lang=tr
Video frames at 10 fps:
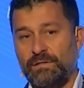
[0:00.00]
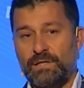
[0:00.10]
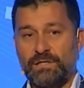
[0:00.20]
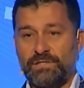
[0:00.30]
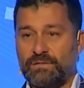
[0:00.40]

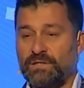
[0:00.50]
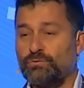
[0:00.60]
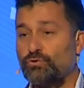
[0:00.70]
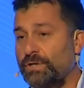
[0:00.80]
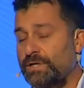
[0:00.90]

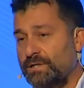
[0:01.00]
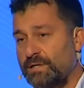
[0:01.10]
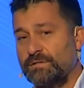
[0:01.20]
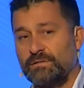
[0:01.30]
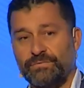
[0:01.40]
Gerçekten Türkiye'nin
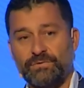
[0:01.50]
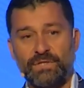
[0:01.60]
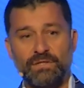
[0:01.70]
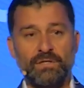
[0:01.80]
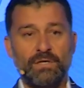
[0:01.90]
her tarafında